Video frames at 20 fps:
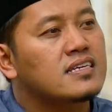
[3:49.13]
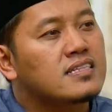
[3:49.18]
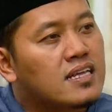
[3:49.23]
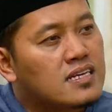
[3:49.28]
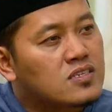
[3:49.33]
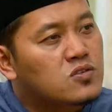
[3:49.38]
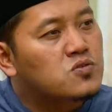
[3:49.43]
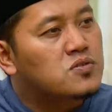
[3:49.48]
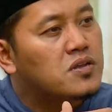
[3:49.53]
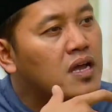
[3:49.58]

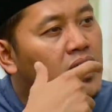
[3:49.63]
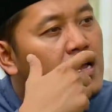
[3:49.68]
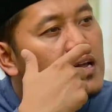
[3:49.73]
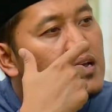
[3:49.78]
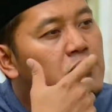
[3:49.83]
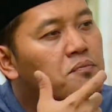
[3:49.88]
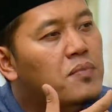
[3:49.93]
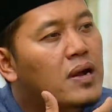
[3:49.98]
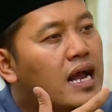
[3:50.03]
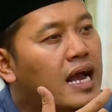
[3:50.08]
Kita sudah
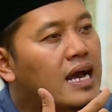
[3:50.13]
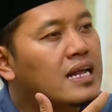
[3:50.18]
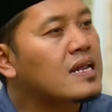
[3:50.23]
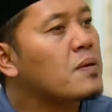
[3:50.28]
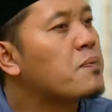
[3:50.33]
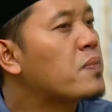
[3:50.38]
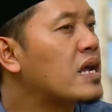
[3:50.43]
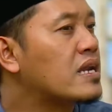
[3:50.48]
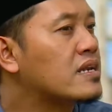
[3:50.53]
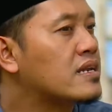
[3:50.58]

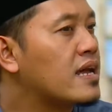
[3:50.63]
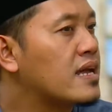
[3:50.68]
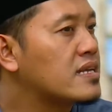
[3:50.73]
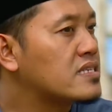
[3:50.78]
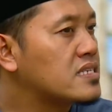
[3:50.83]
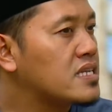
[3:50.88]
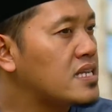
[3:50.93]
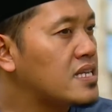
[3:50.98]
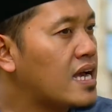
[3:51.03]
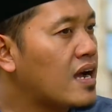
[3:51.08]
mengharapkan
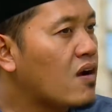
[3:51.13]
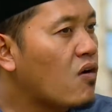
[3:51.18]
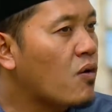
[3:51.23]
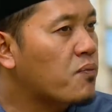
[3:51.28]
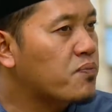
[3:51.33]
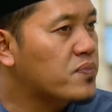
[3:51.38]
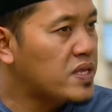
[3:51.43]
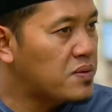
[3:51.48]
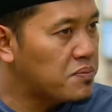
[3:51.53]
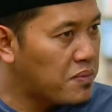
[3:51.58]
hasil yang
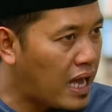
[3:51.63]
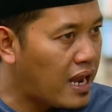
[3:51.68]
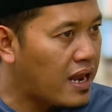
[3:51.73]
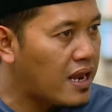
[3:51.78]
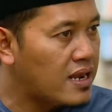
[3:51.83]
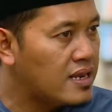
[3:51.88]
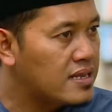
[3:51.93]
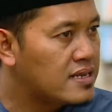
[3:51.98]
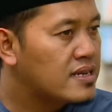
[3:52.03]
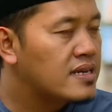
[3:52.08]

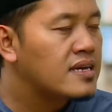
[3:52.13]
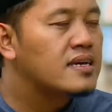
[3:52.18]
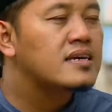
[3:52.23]
optimal,